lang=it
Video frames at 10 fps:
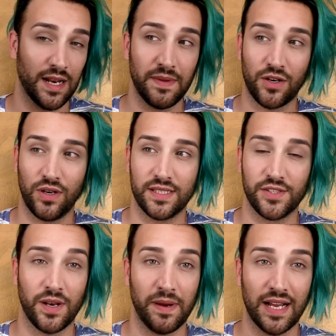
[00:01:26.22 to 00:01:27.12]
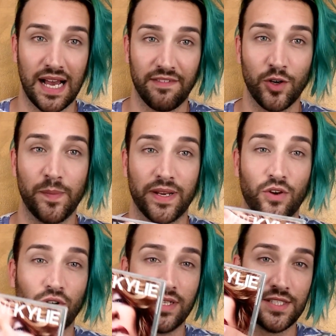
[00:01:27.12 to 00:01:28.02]
nella mia collezione mancavano perché
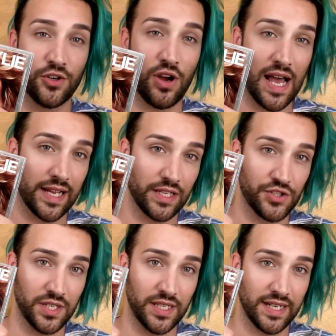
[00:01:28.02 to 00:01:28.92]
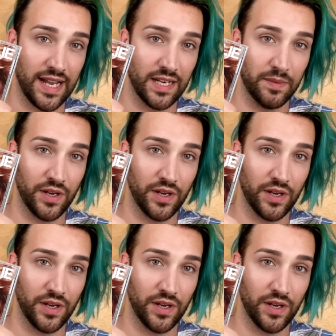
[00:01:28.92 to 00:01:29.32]
io colleziono anche cili di Kylie